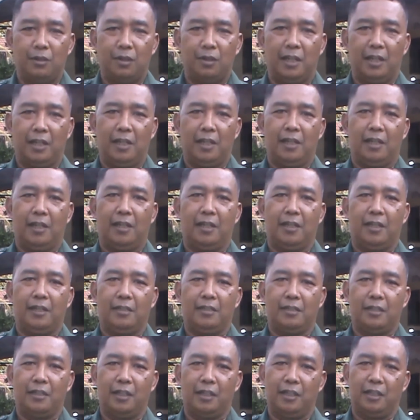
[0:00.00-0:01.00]
oleh
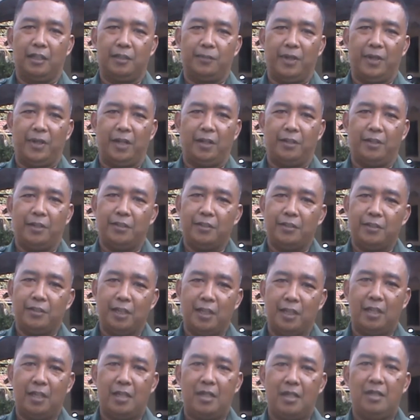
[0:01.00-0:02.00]
dari kepala
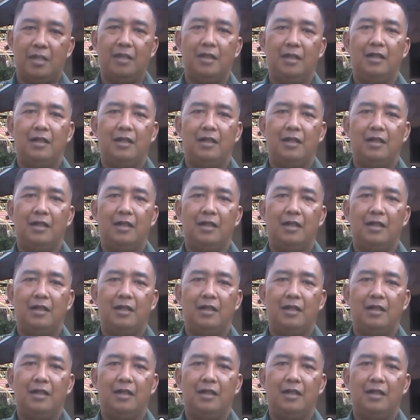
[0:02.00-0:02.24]
desa